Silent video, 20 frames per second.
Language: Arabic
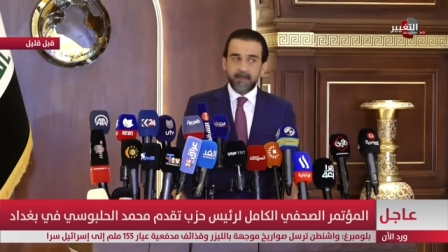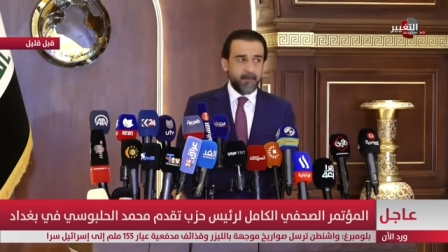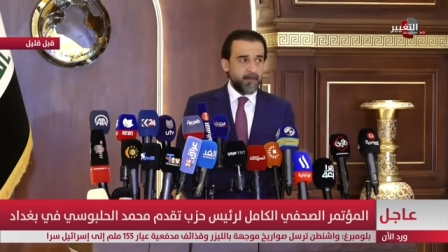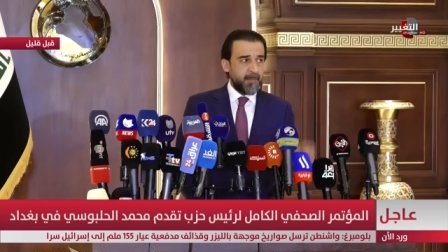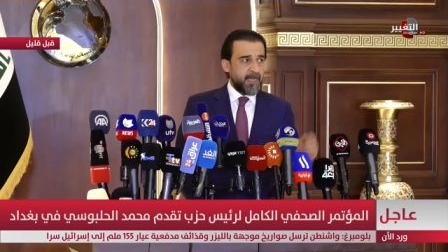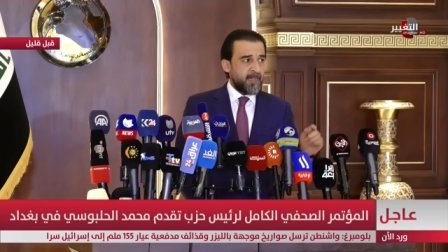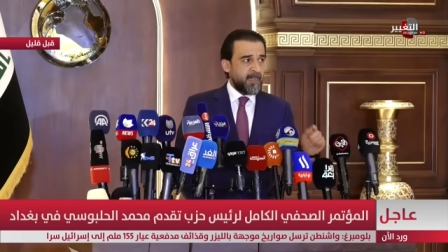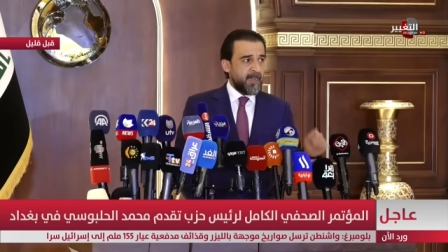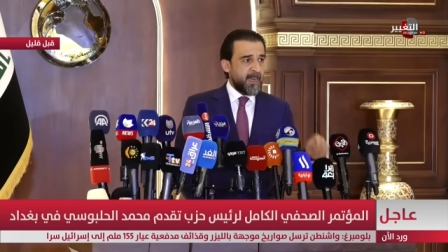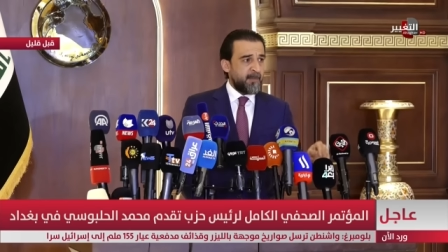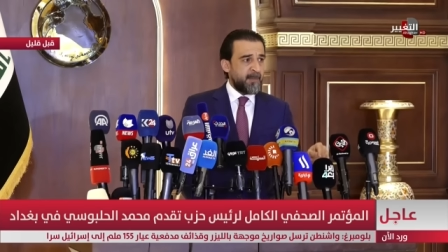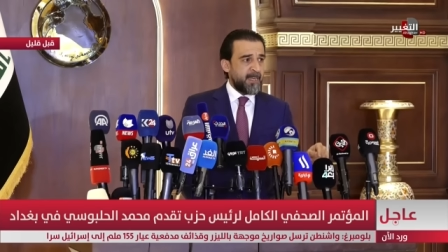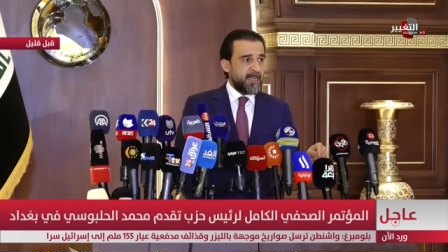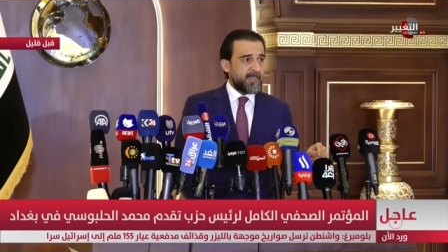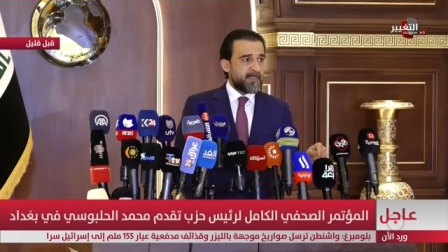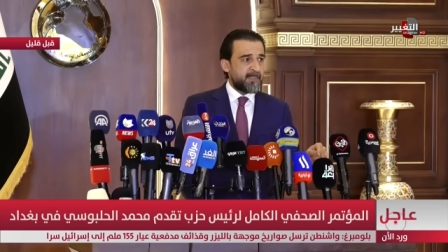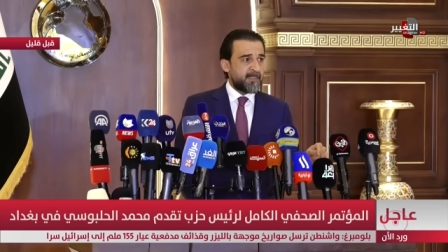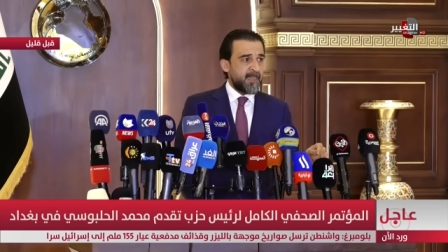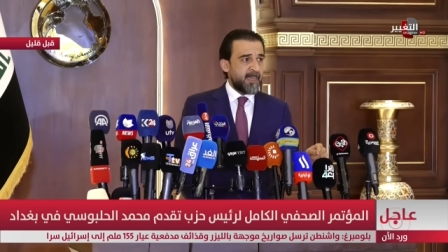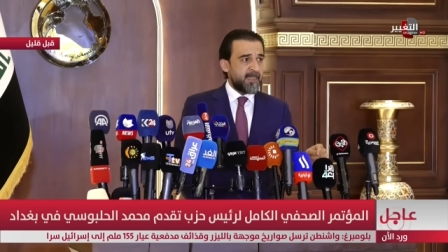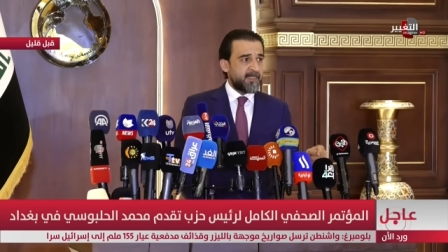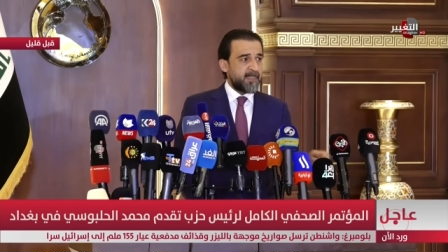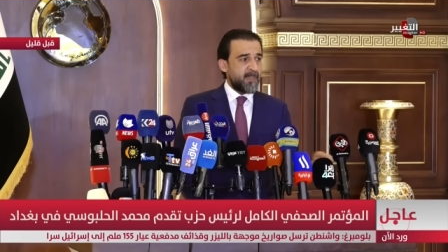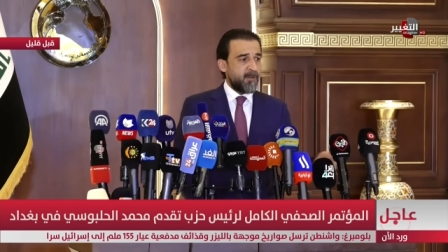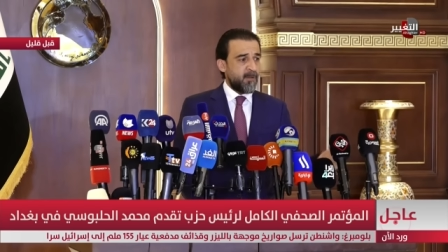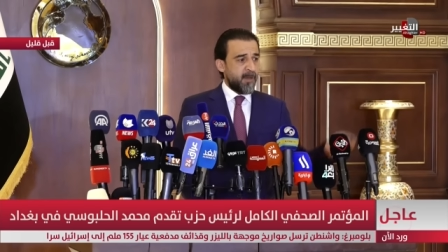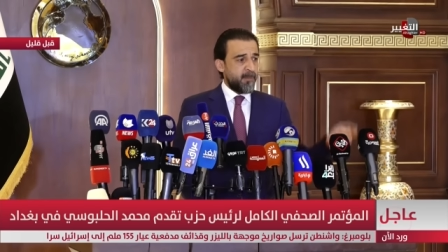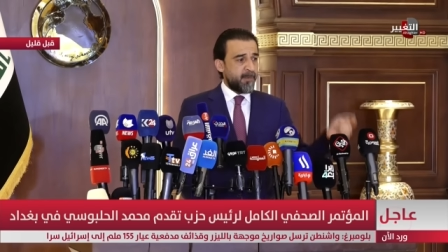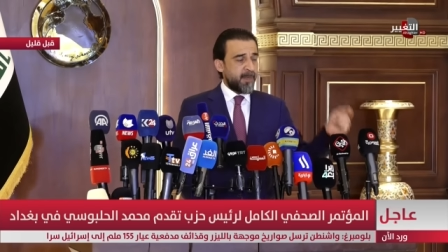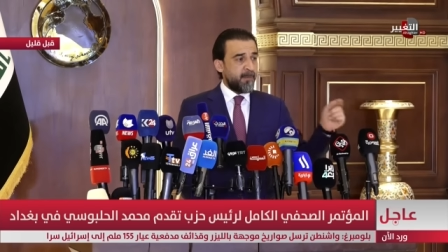طبيت العمليه
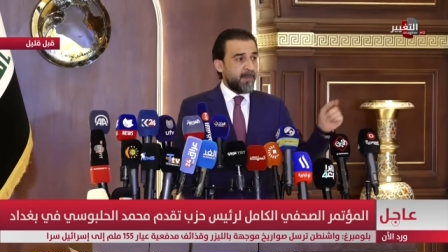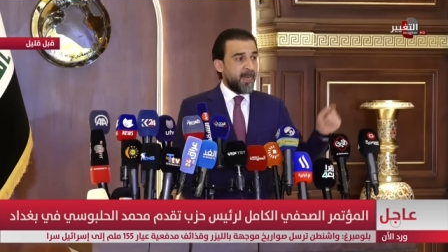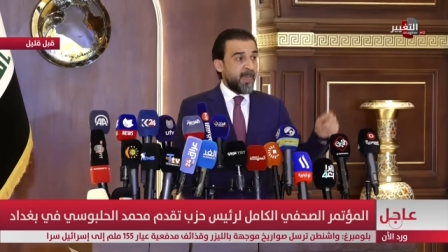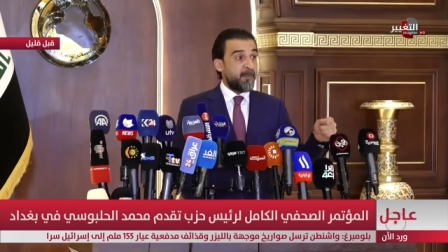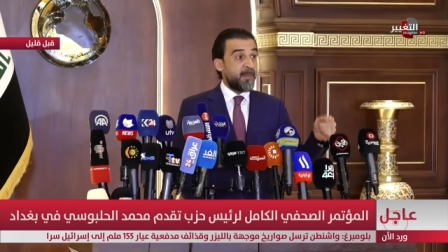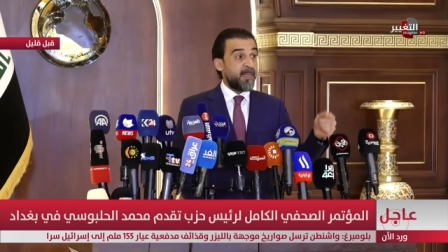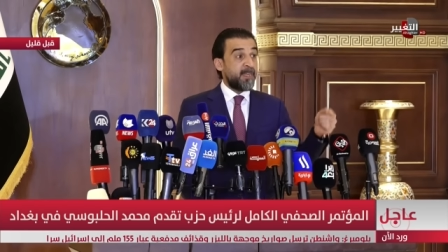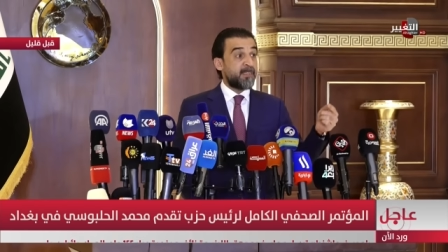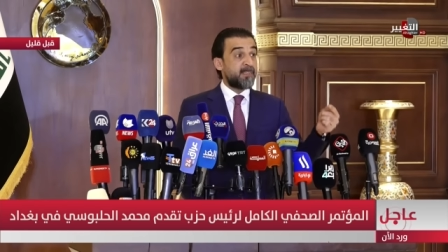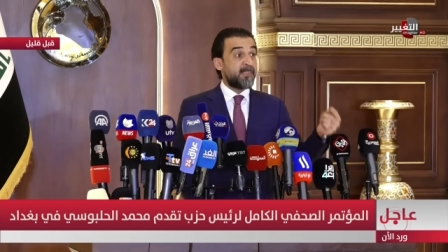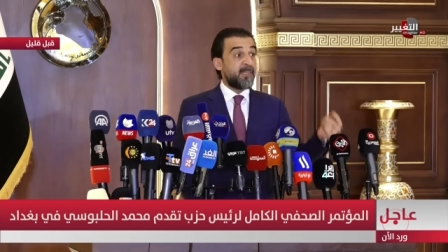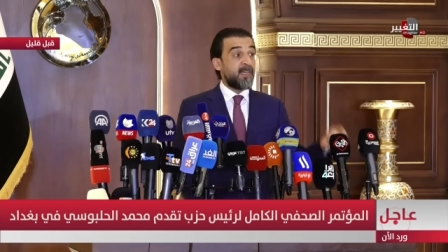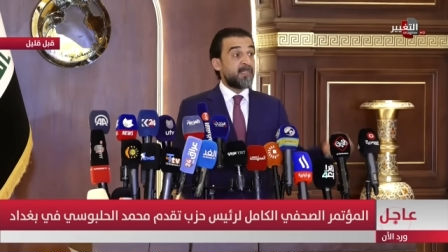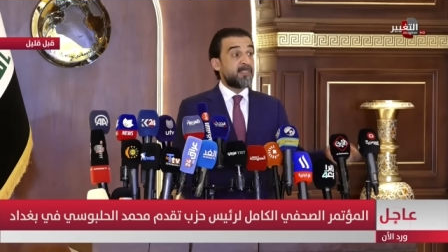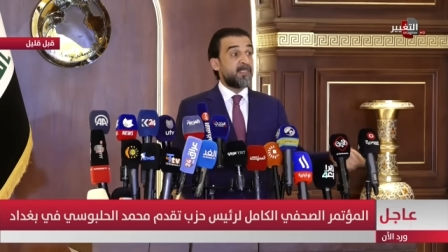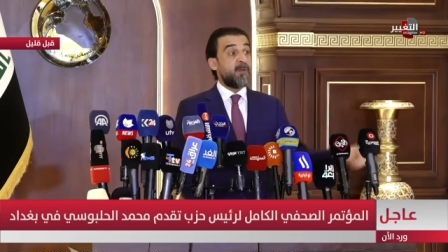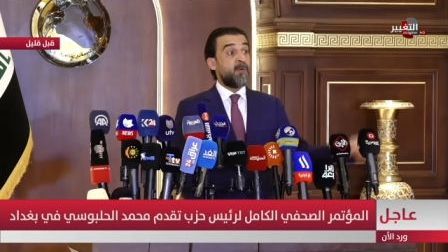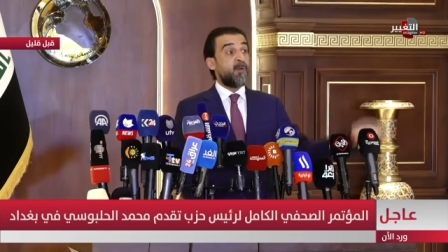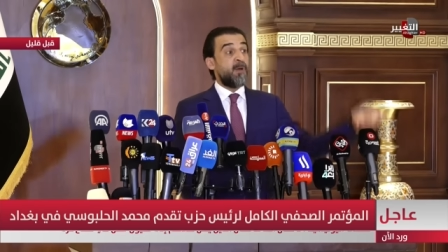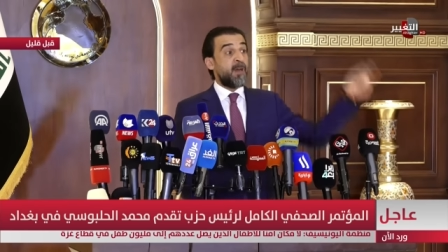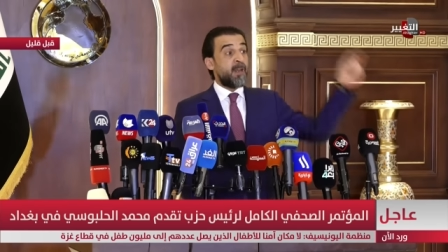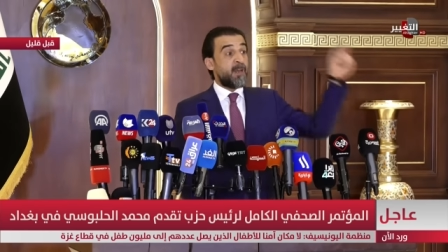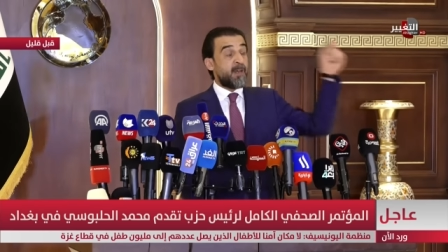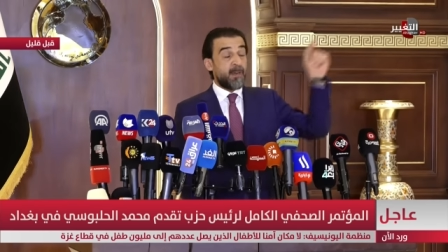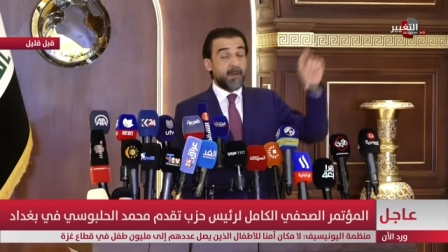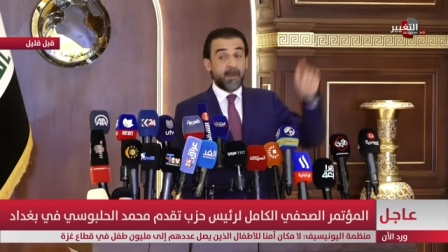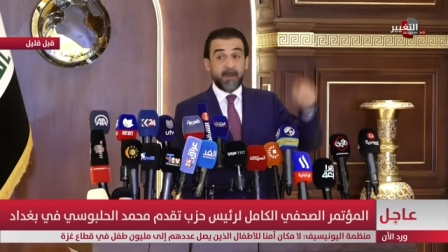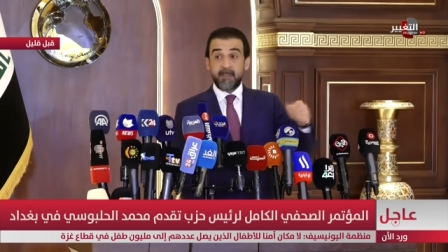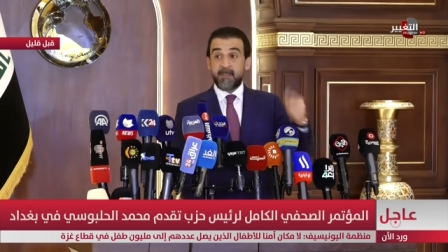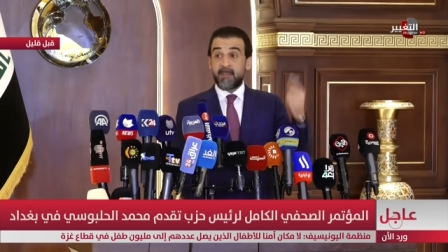السياسيه وابقى بالعمليه السياسيه وان
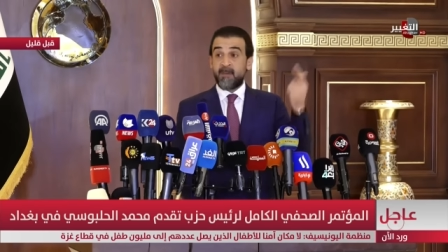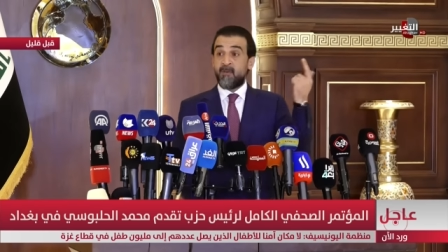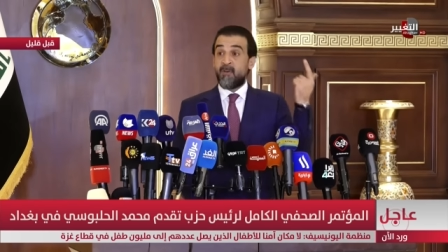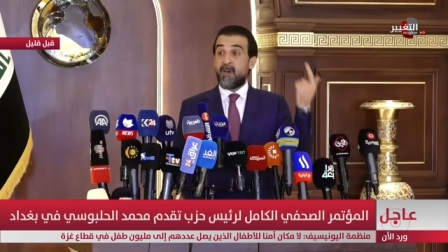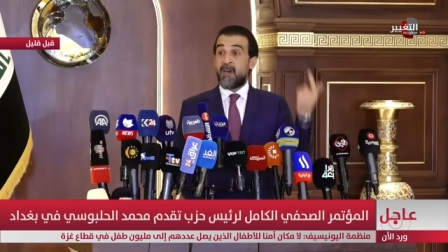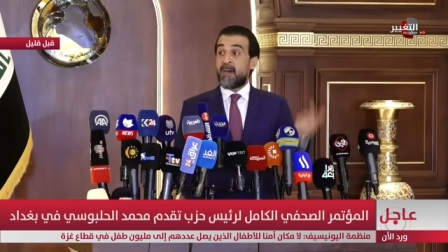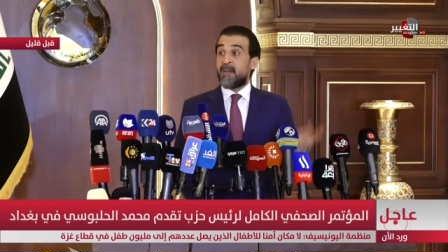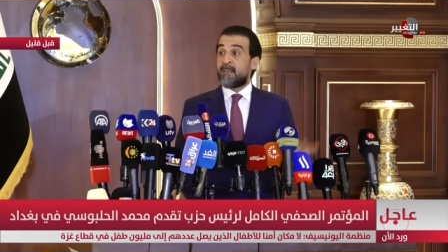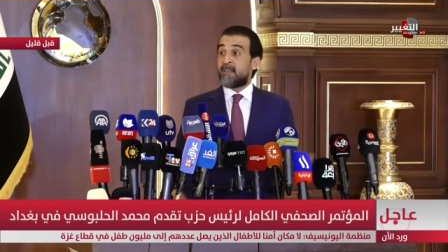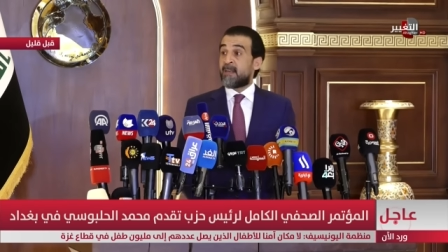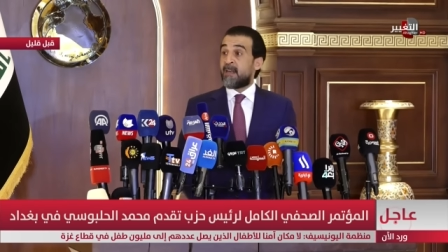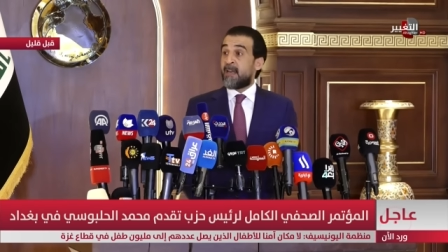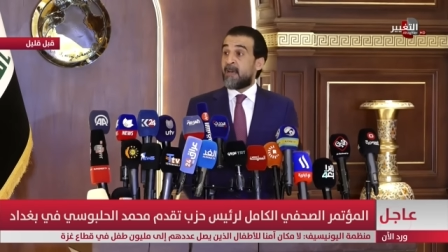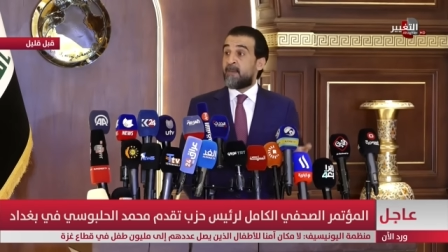قررت انه اغادر